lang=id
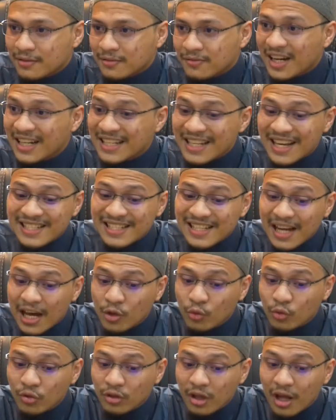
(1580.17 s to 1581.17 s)
Falias
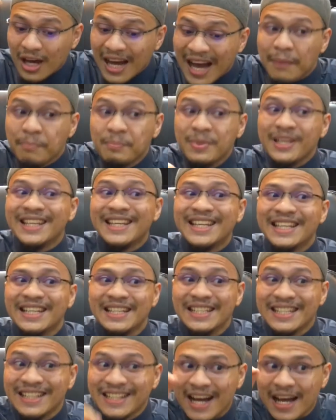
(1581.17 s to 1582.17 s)
alullah
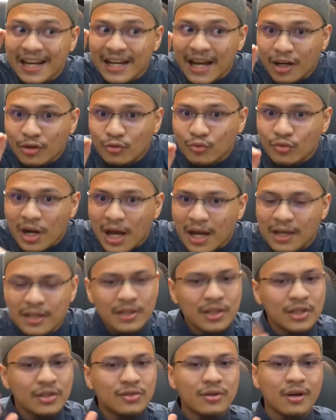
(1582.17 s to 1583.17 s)
habihi dengan Al-Quran.
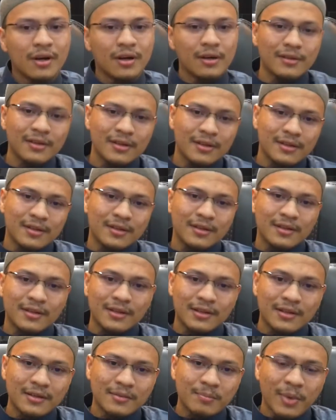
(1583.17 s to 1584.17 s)
Ini enggak.
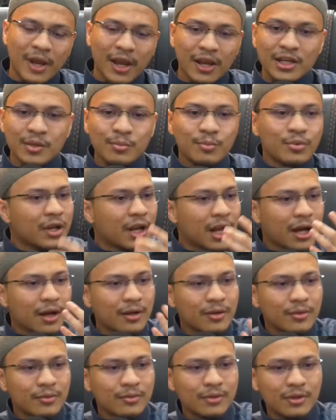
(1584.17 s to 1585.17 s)
Pengen
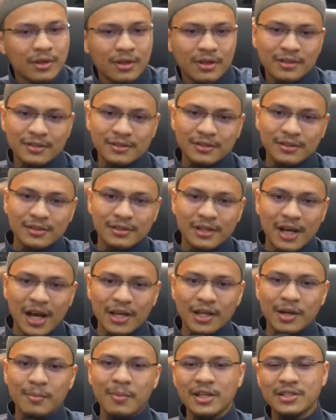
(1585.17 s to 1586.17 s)
dibilang, wah
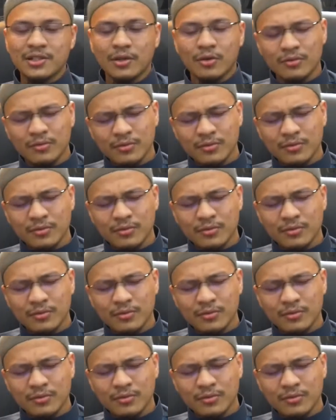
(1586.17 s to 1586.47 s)
akhirnya baca,